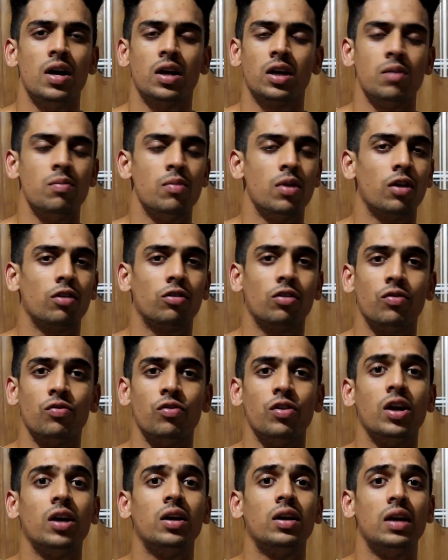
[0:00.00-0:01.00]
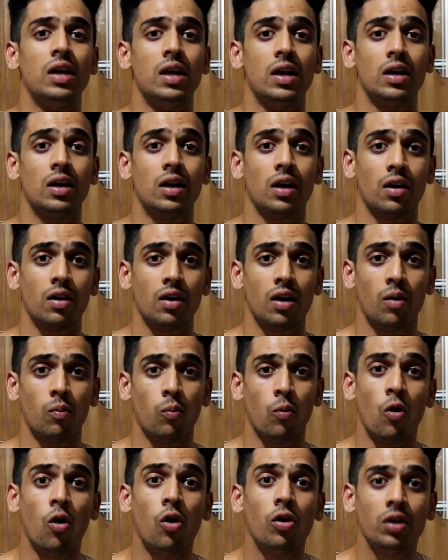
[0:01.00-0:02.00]
कि मेरे से वेट गेन करना
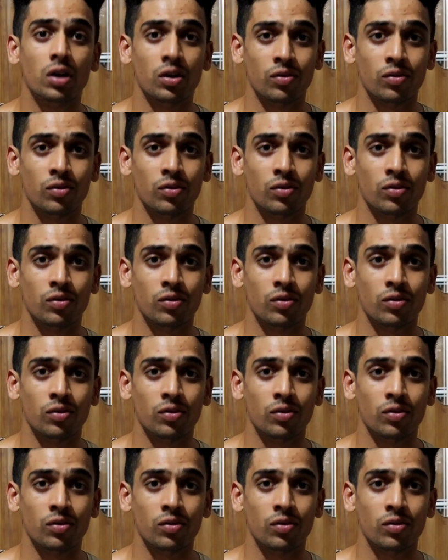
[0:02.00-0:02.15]
बहुत